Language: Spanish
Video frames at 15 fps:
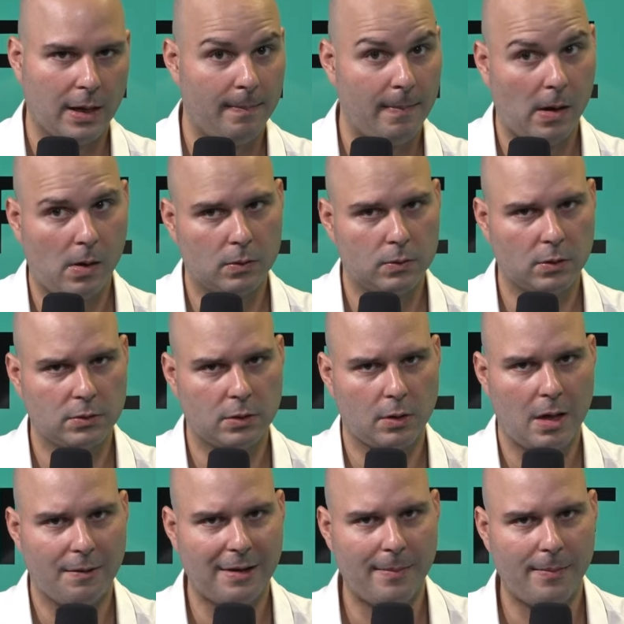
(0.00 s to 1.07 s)
que es más costoso
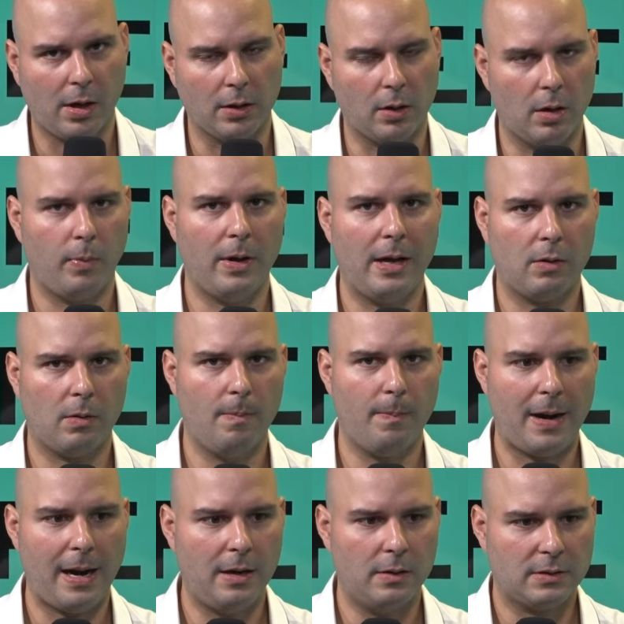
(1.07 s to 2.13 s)
todavía porque no lo puedes comprar.